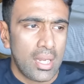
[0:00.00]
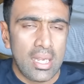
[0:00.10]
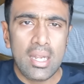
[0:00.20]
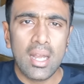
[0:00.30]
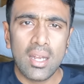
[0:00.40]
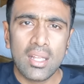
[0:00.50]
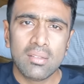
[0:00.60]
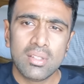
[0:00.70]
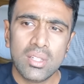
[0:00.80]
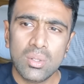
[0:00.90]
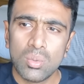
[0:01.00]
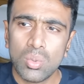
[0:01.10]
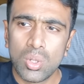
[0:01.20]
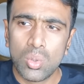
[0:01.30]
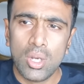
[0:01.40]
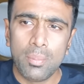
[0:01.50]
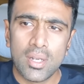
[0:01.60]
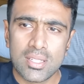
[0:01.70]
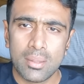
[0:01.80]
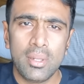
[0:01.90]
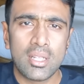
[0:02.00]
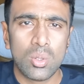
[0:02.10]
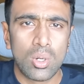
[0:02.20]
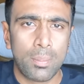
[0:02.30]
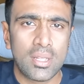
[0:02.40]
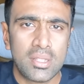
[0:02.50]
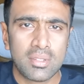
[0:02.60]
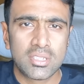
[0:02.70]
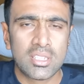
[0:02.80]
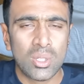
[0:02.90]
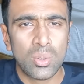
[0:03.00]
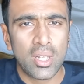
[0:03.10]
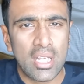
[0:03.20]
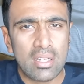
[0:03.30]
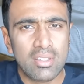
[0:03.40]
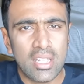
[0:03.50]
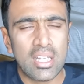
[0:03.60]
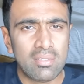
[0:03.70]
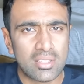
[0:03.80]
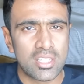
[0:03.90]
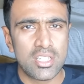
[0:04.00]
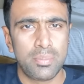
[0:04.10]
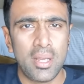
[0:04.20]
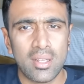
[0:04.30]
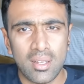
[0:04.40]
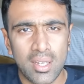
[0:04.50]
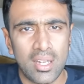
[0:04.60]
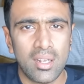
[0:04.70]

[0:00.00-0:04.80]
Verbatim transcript: இந்தியாவிலேருந்து வந்து ஒரு குறிப்பிட்ட சமயத்தில் ஒரு பத்து வருஷத்தில் ஒரு இருபது இருபத்தஞ்சு பேர் தான்